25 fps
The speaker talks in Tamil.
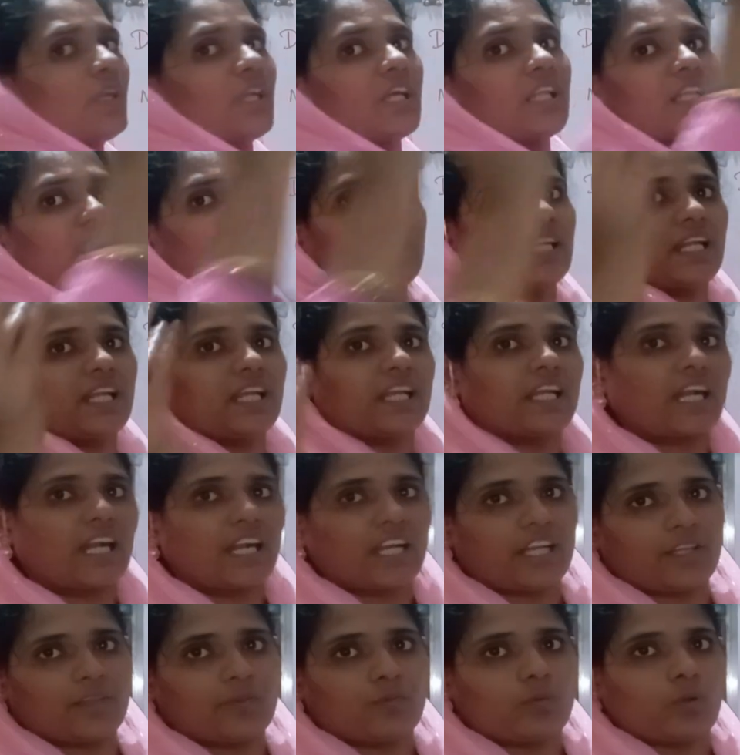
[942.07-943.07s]
உன்னத நிலைக்கு
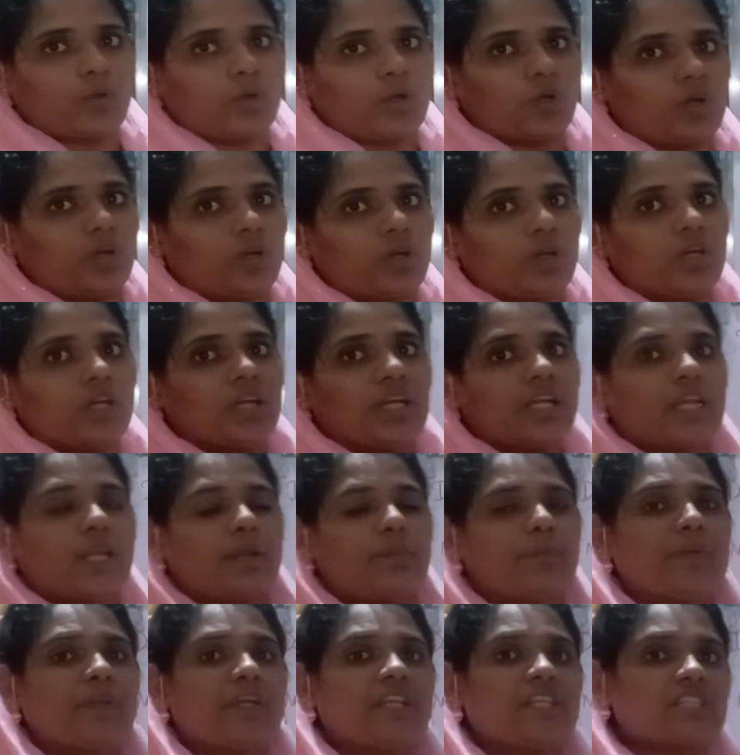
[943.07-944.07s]
அடைவோம்
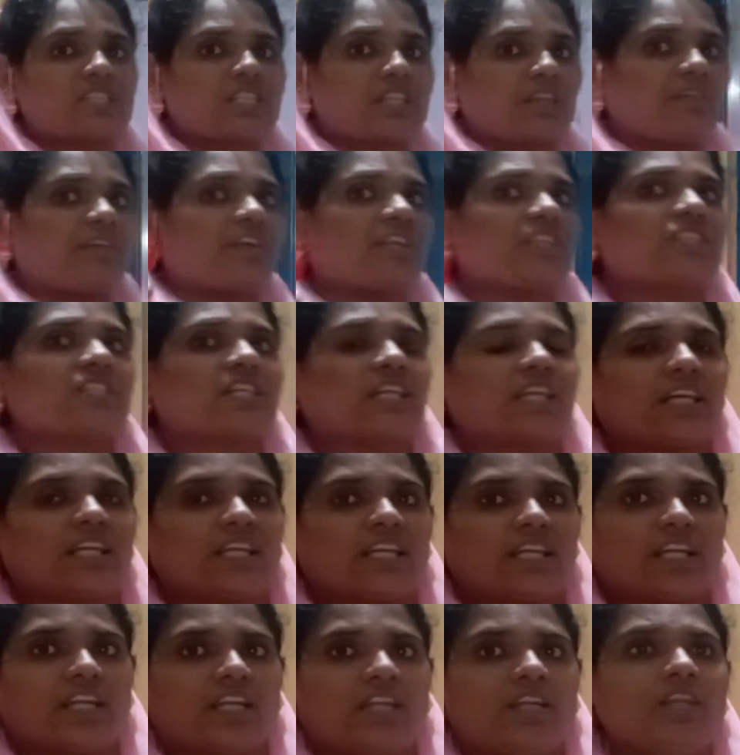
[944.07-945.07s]
எப்படி இஸ்ரேவேல்
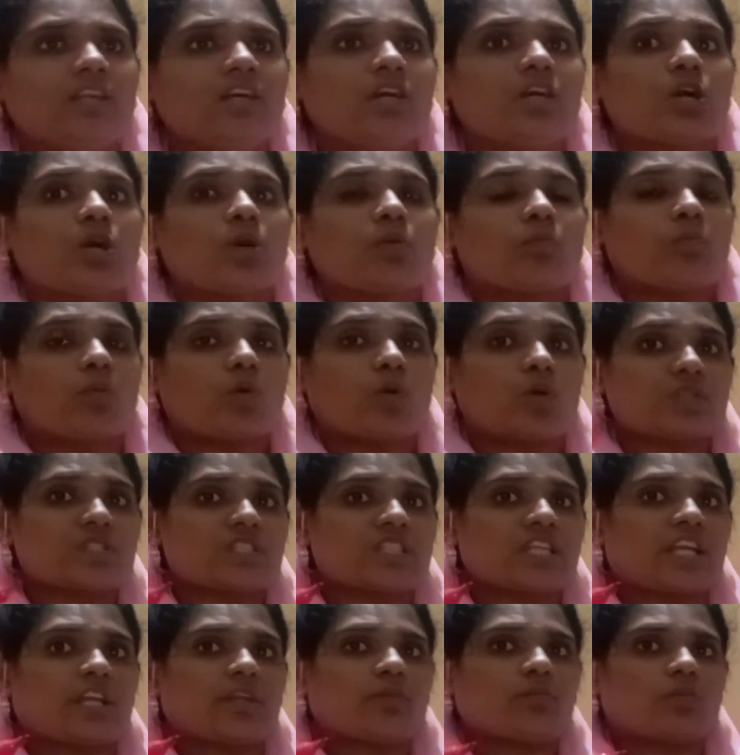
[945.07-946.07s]
ஜனங்கள்
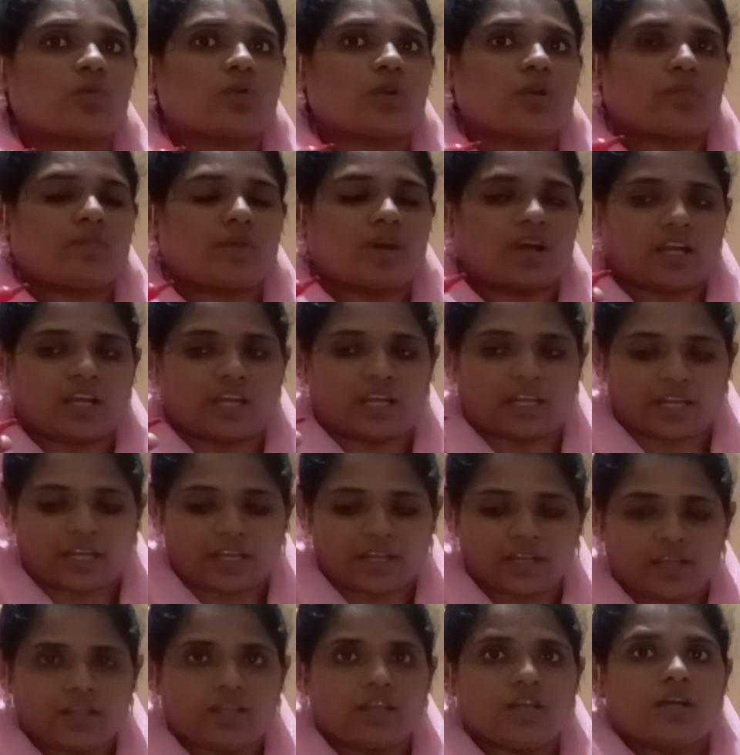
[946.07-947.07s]
மோசையின் மூலமாக
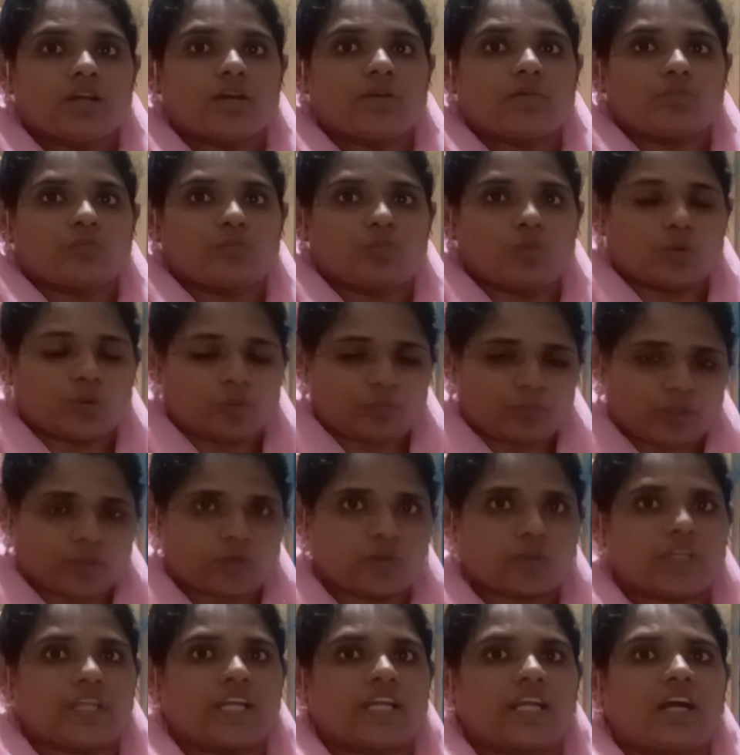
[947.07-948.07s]

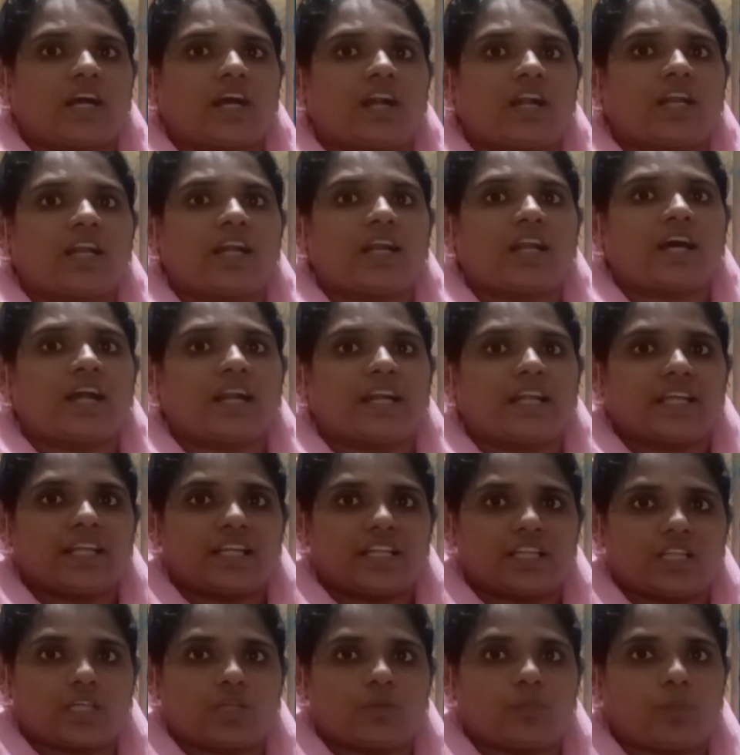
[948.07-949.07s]
பூமிக்குரிய காணான
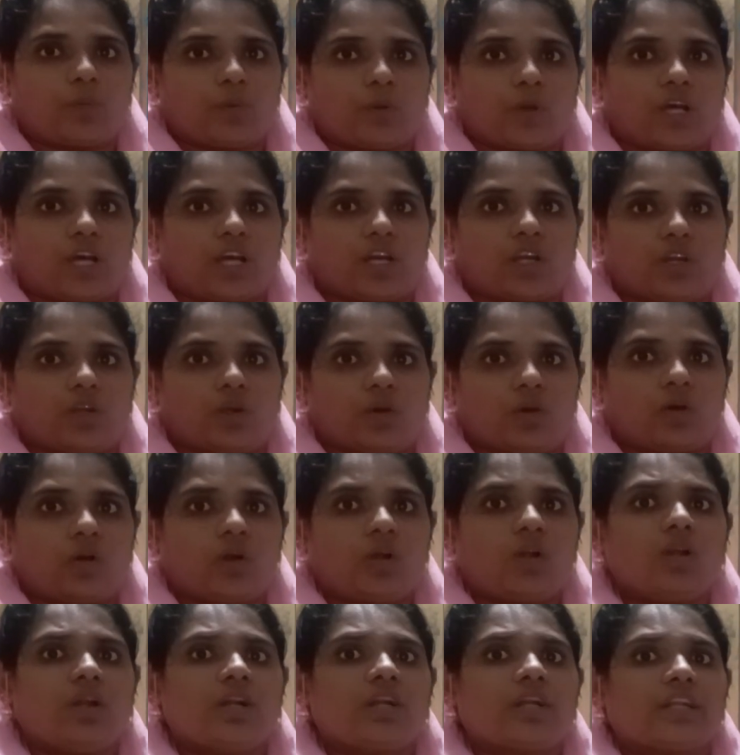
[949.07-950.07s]
அடையிறதுக்கு போனாங்களோ
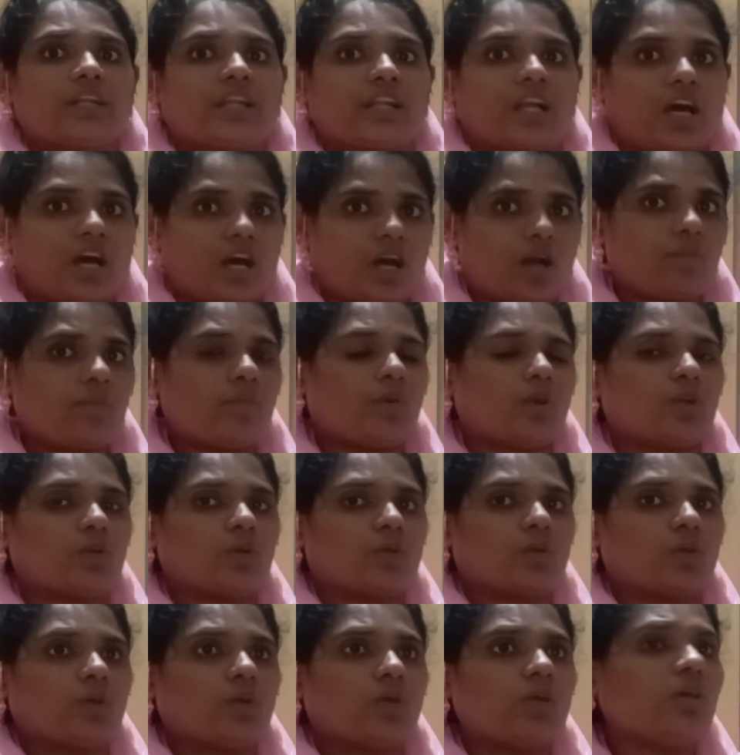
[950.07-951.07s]

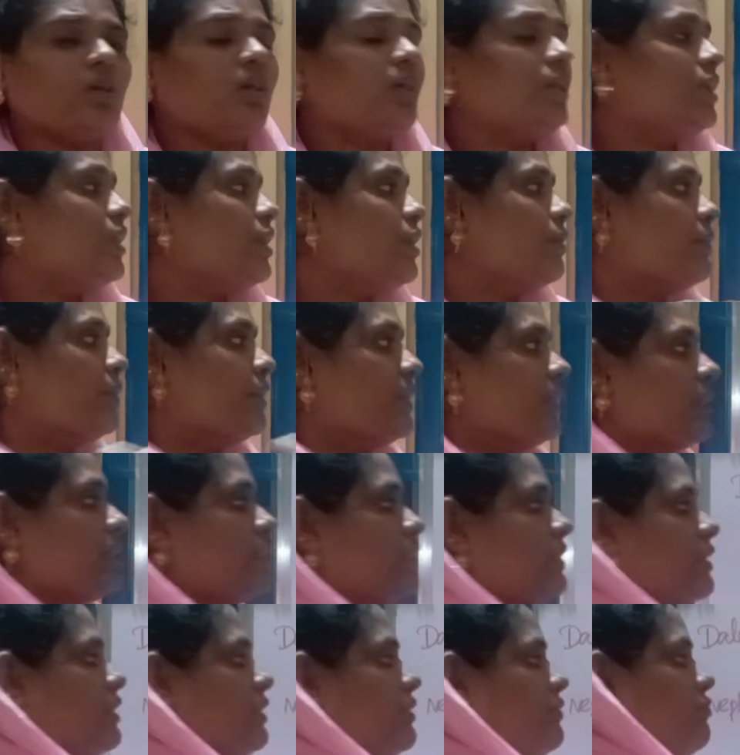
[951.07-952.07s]
நாமளும்
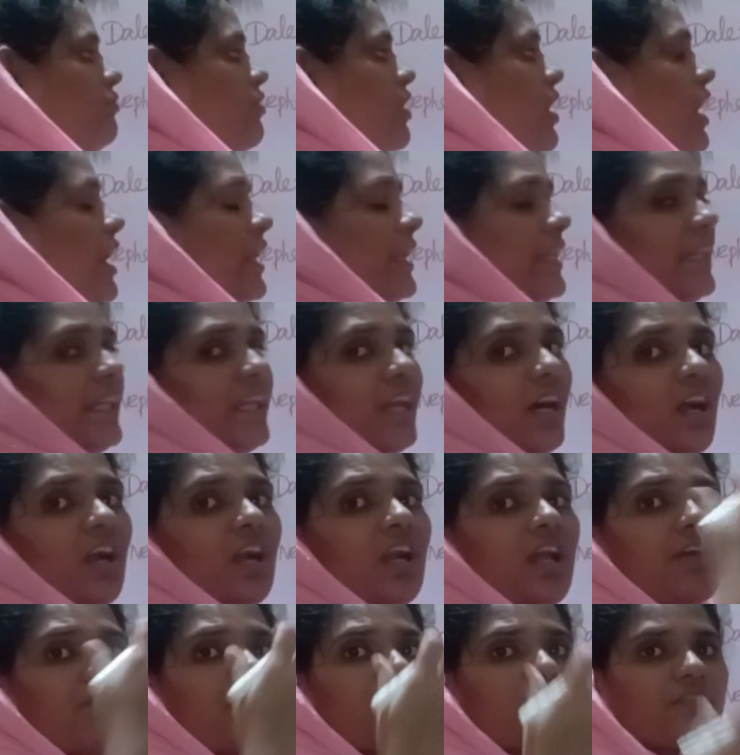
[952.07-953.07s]

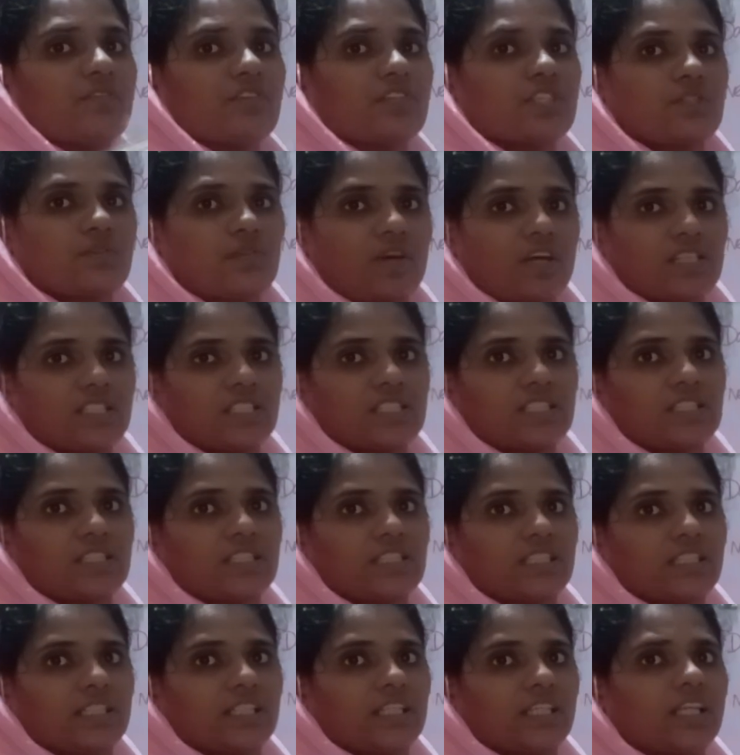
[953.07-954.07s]
வாயினால் அவரை
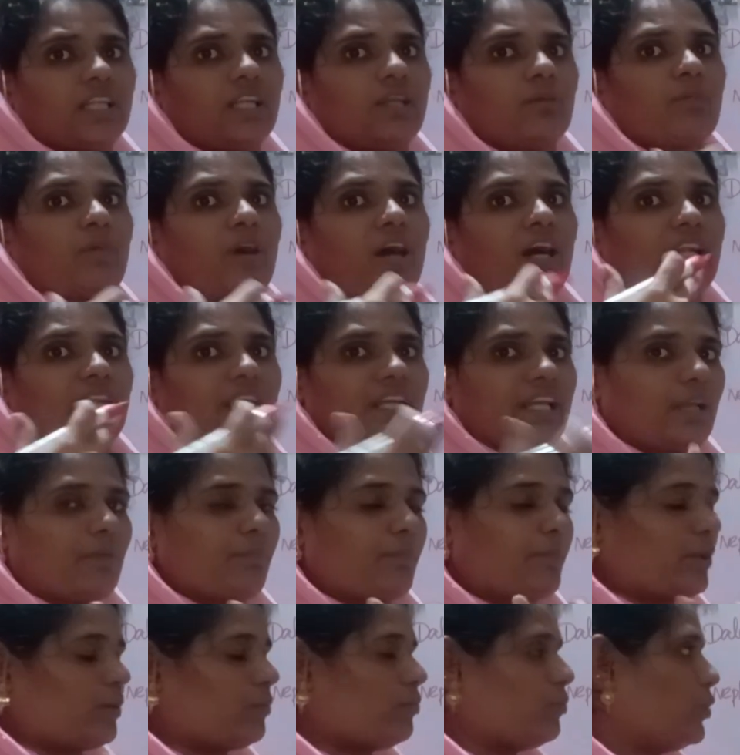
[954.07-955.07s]
விசுவாசித்து நம்ம அறிக்கை
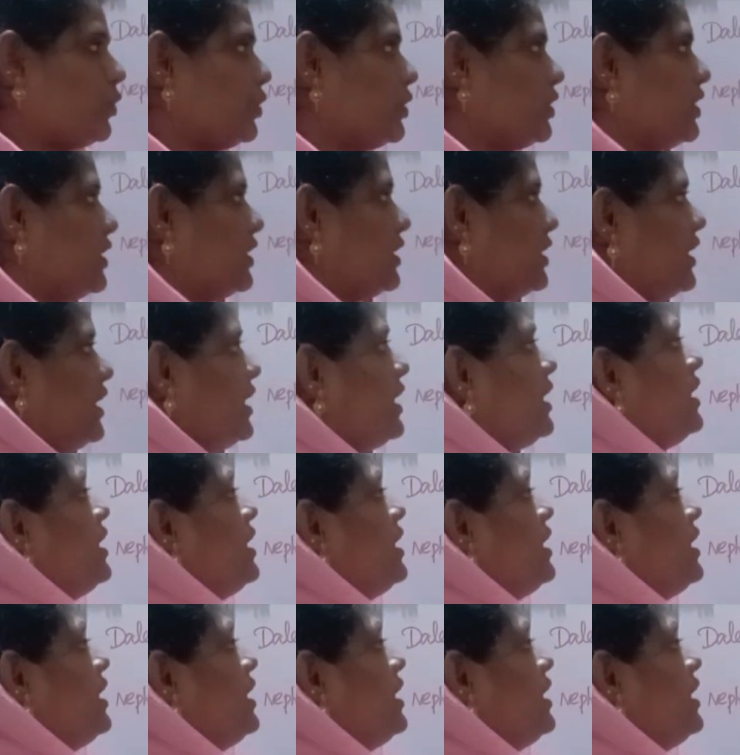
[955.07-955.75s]
பண்ணும் பொழுது